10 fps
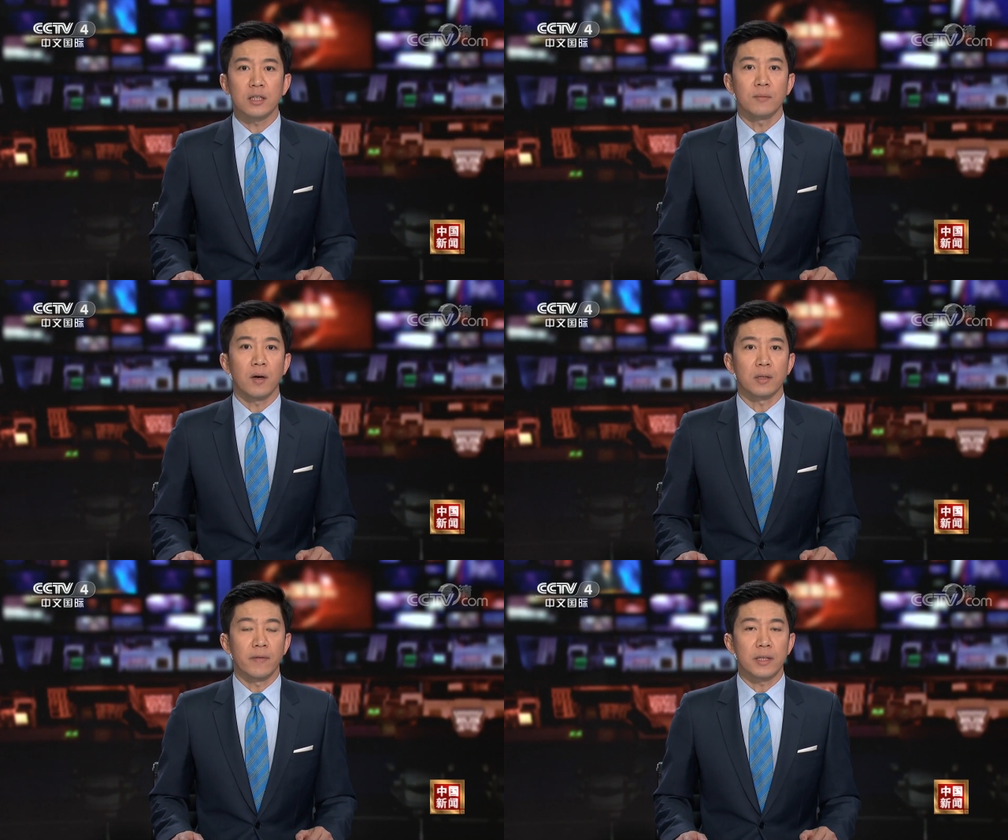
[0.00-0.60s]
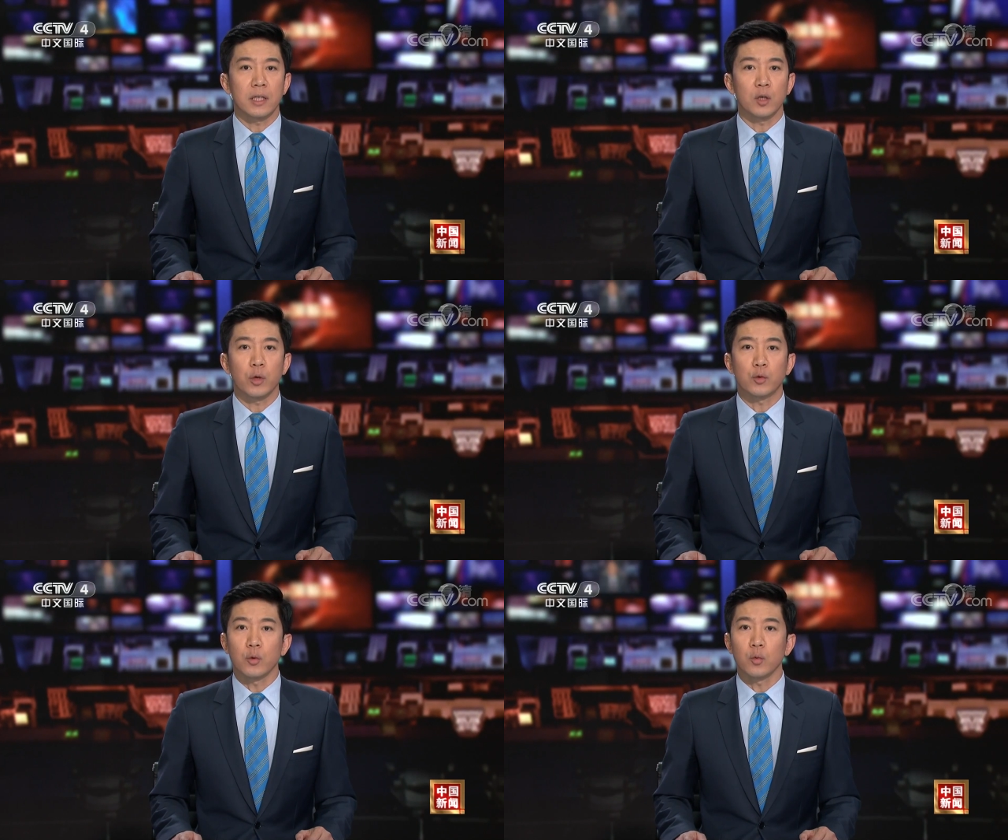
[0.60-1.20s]
经贸等问题
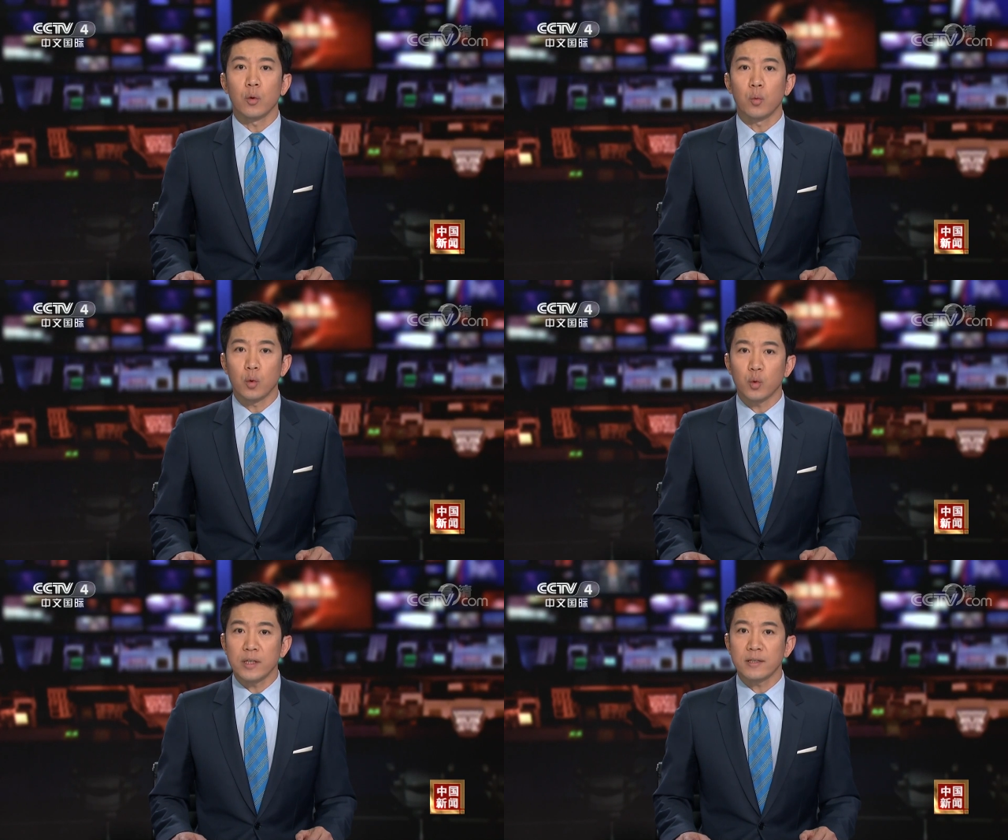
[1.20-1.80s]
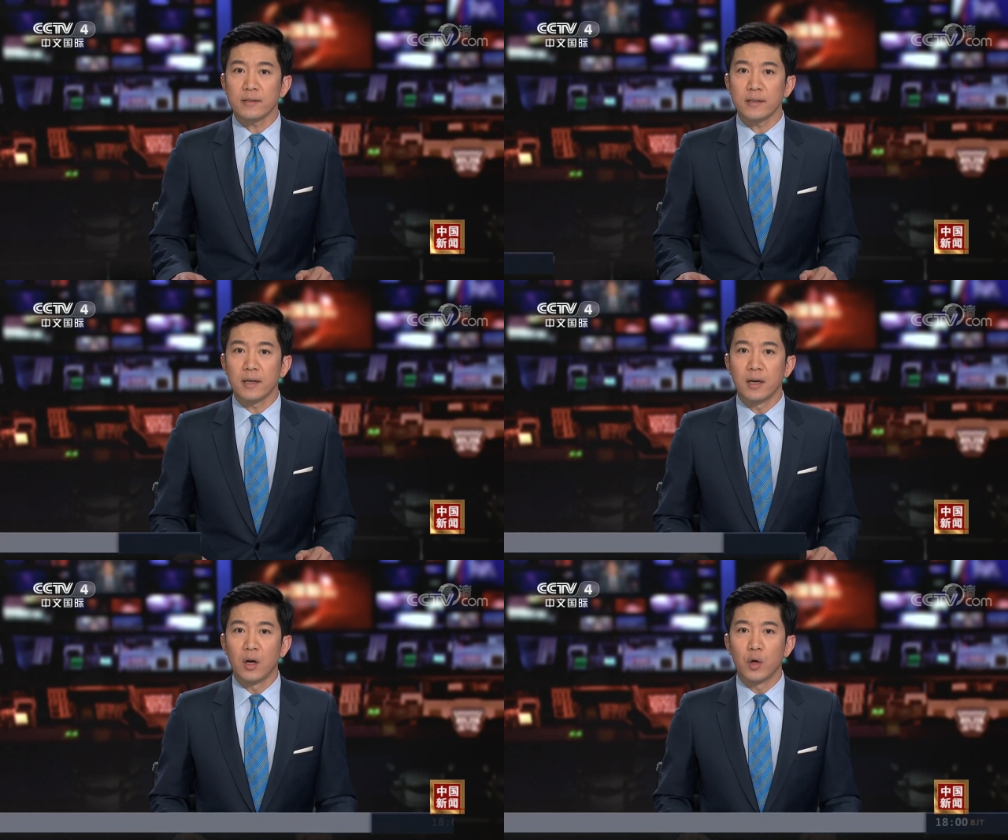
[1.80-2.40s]
对中国无端指责，